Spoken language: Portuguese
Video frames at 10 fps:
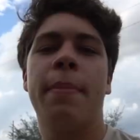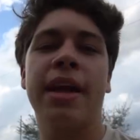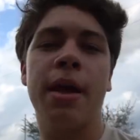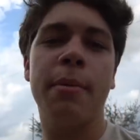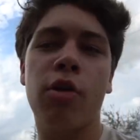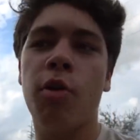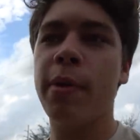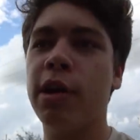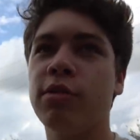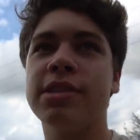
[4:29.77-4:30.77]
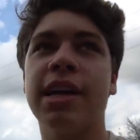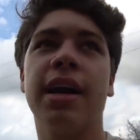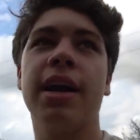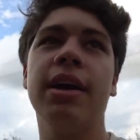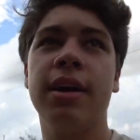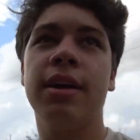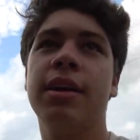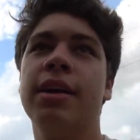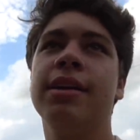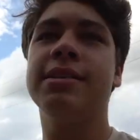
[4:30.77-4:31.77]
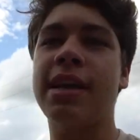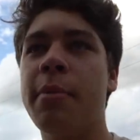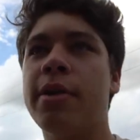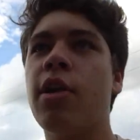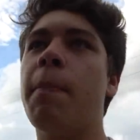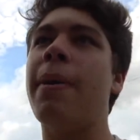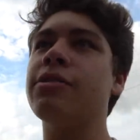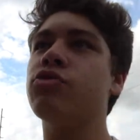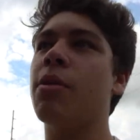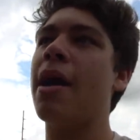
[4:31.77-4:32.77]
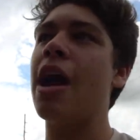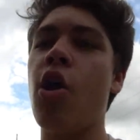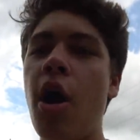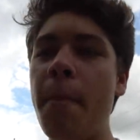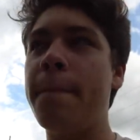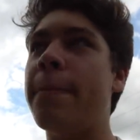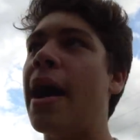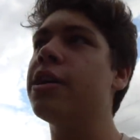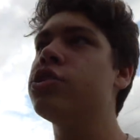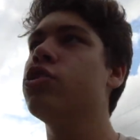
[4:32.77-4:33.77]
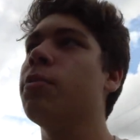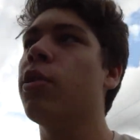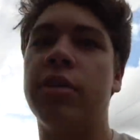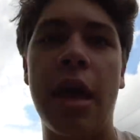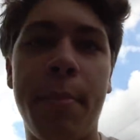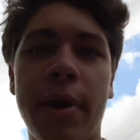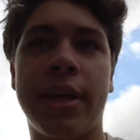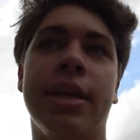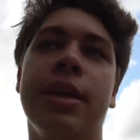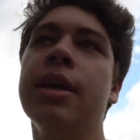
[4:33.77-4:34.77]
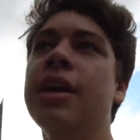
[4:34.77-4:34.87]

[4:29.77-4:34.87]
Para quem me acompanha no Instagram, sabe que eu passo a maior parte do meu tempo aqui.